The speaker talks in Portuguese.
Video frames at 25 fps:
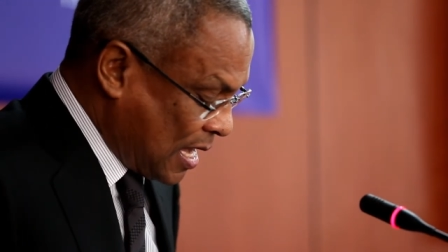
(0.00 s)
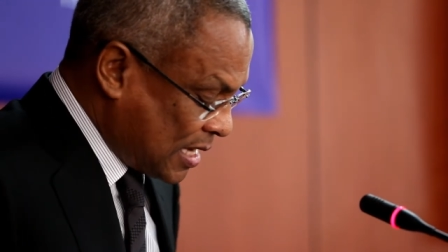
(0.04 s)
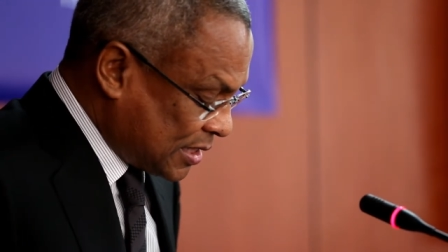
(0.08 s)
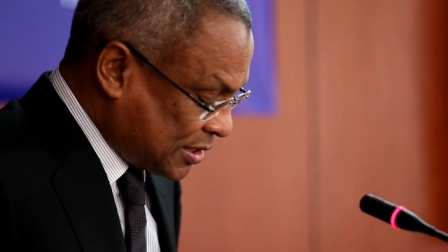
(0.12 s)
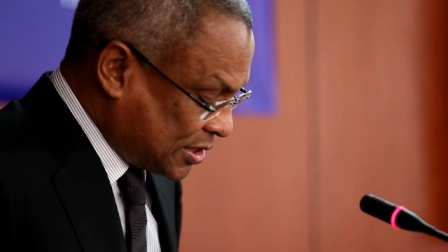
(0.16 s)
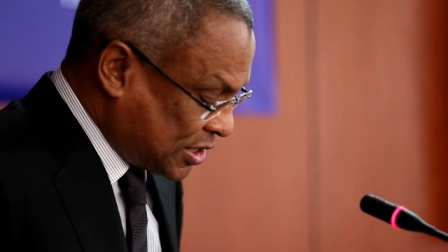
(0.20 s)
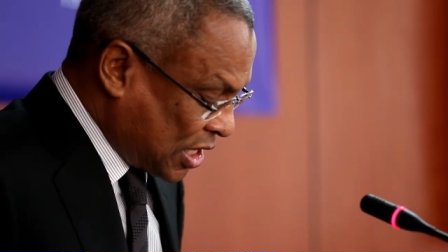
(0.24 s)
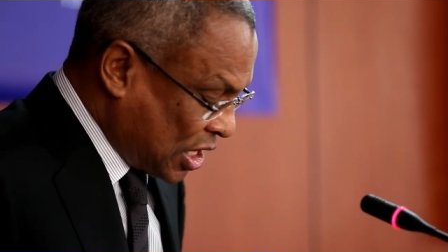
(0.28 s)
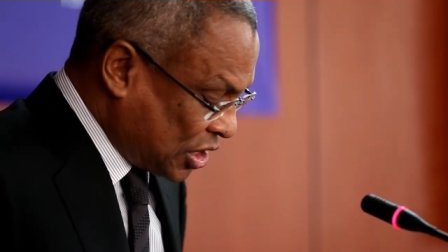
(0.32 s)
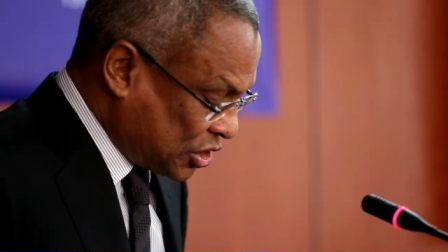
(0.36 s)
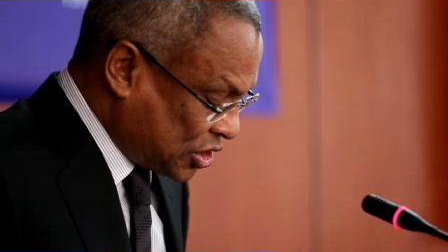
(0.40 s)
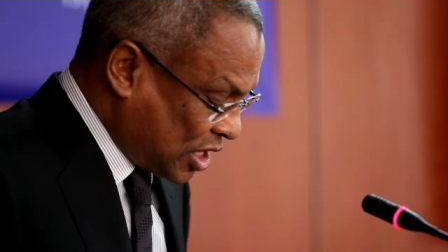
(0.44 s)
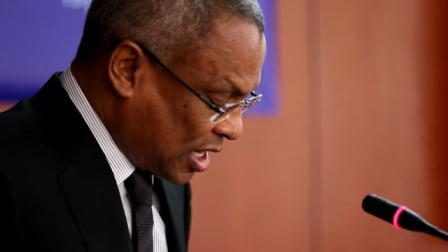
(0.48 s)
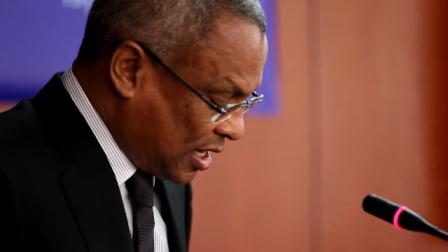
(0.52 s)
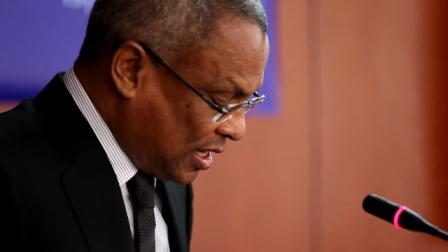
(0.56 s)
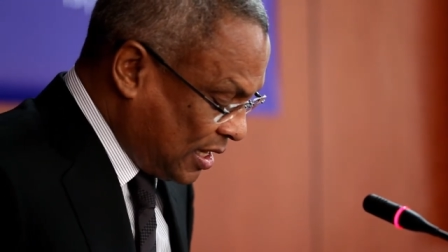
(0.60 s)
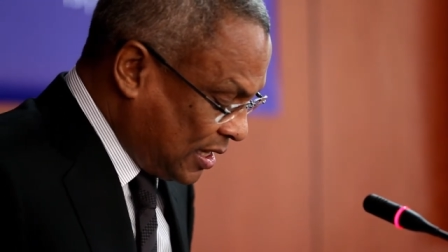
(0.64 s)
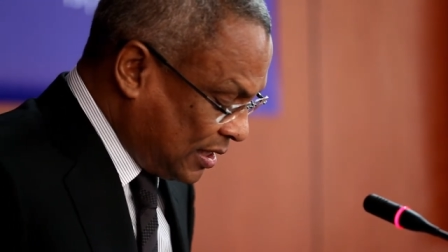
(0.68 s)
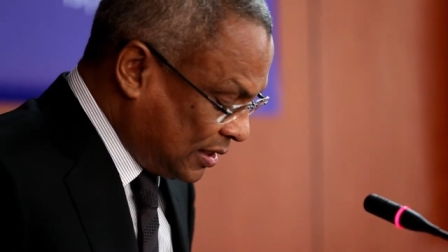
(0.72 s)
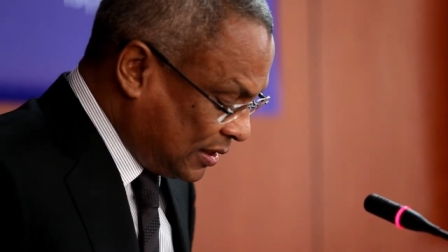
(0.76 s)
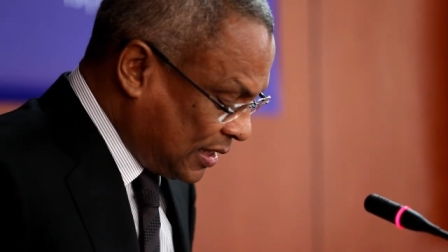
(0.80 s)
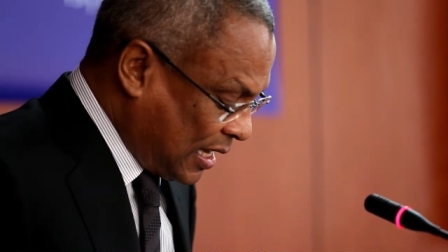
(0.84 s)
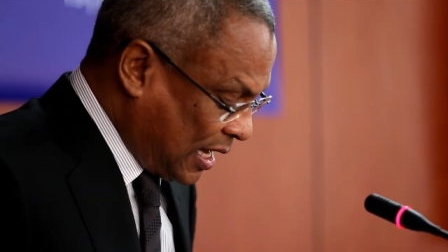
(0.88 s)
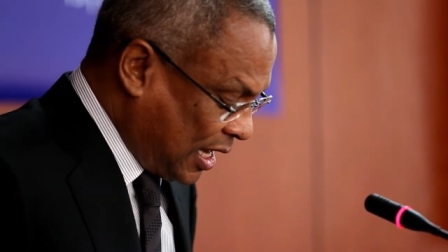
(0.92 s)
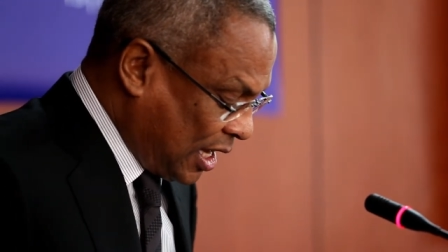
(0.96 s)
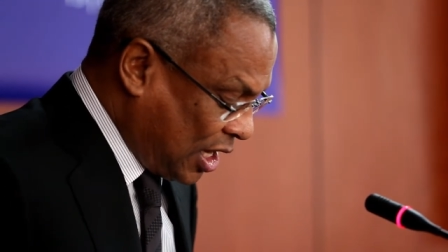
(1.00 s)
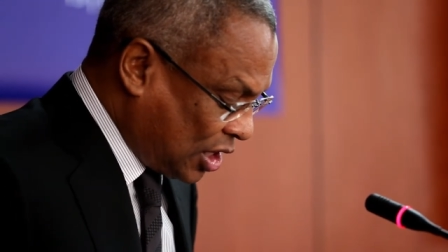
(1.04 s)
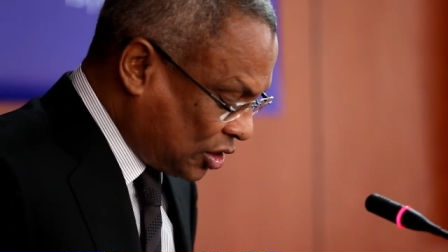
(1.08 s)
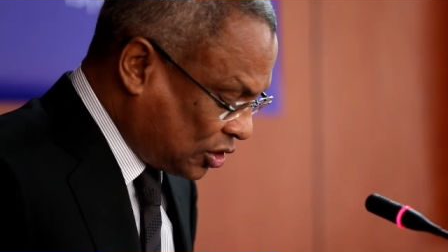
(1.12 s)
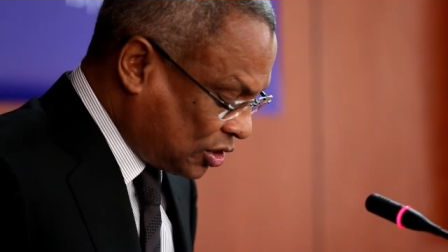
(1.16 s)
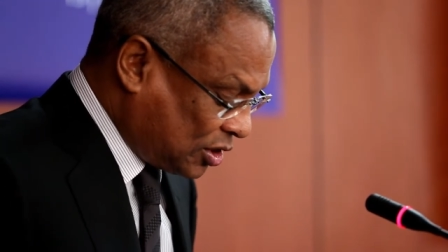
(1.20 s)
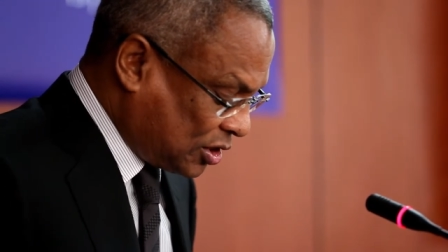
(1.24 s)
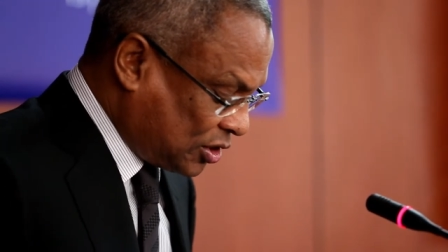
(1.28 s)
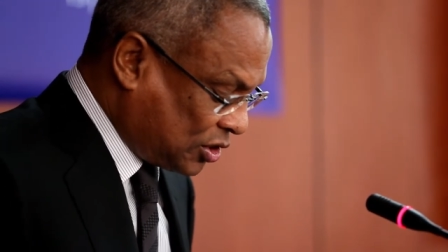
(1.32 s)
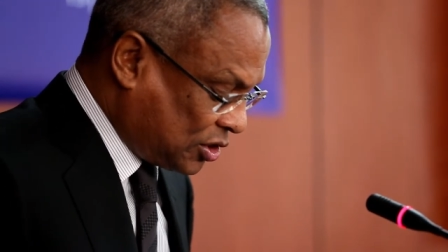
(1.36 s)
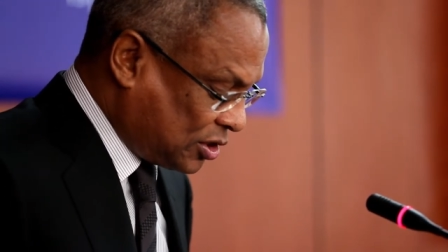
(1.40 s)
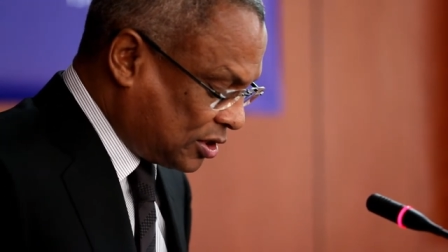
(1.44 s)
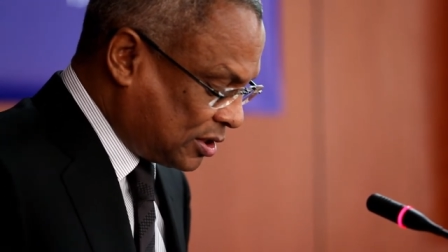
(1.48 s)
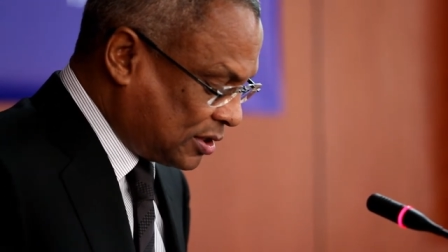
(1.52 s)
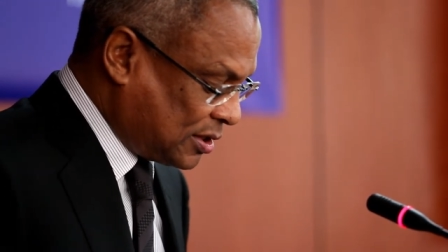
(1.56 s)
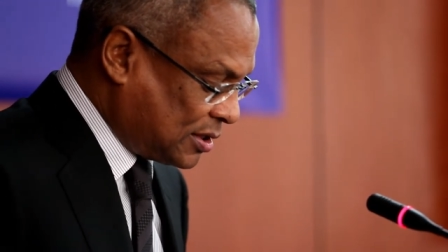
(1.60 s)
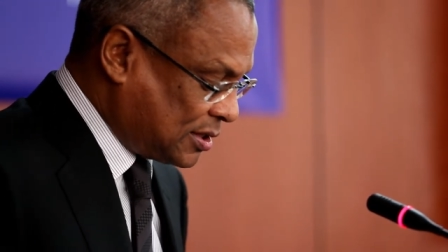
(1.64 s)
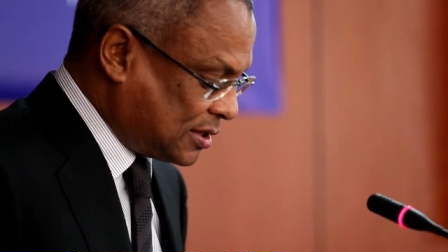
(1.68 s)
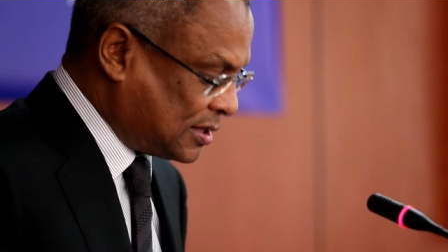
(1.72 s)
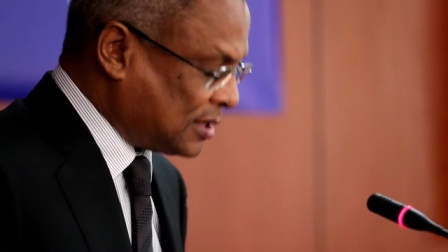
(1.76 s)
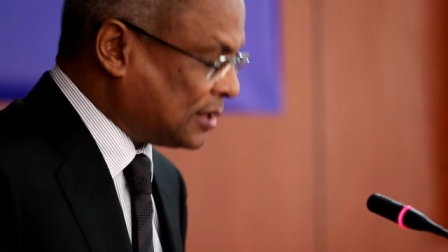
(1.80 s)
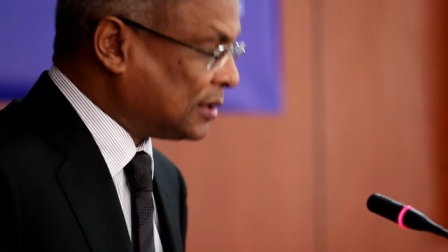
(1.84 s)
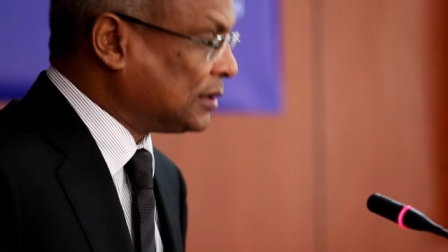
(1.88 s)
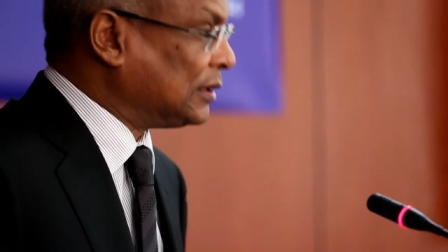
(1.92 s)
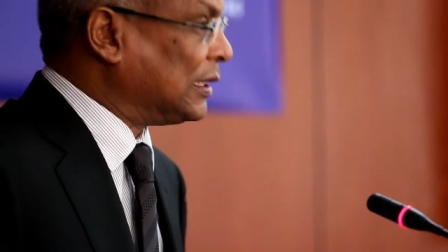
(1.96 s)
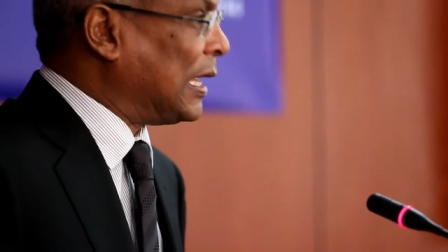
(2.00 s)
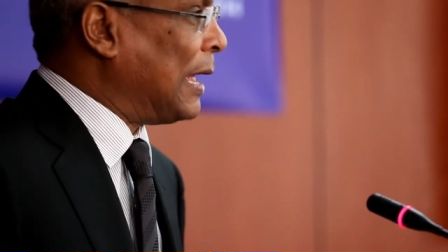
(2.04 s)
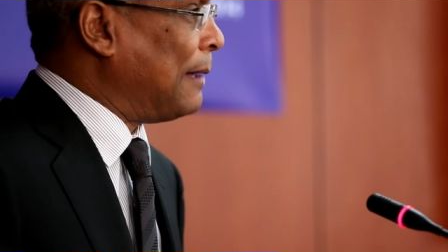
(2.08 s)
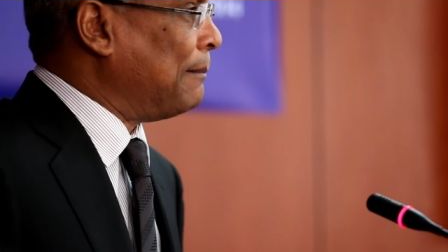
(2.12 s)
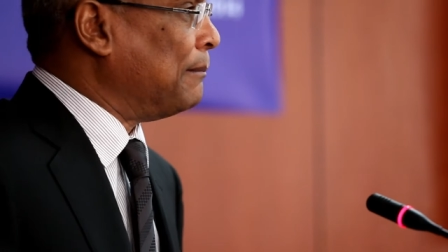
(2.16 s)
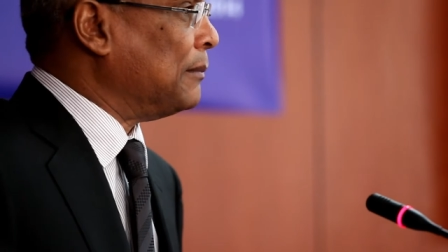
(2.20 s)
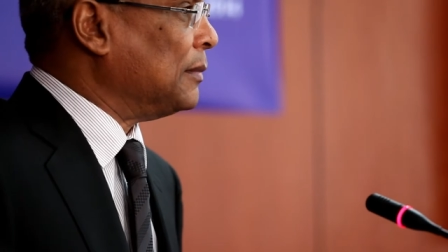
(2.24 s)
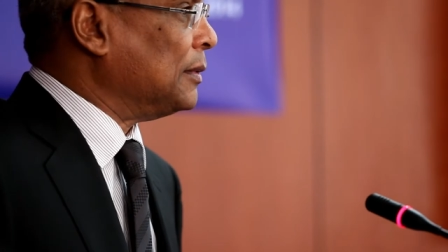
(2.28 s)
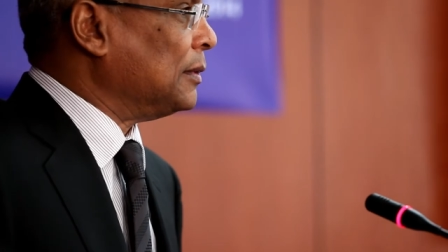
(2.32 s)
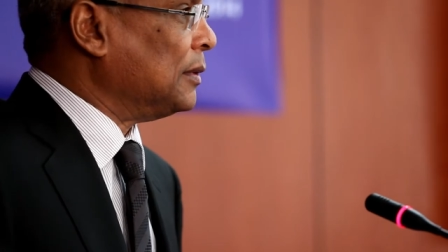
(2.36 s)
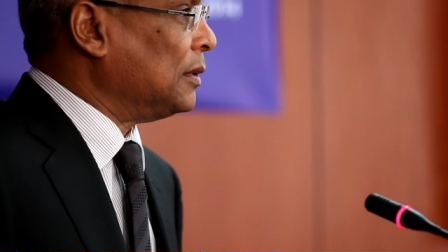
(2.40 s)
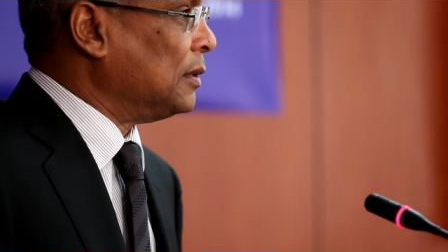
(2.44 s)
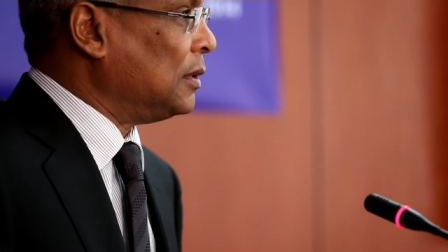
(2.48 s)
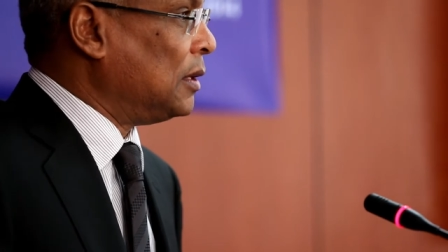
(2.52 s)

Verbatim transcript: Seja ainda este certame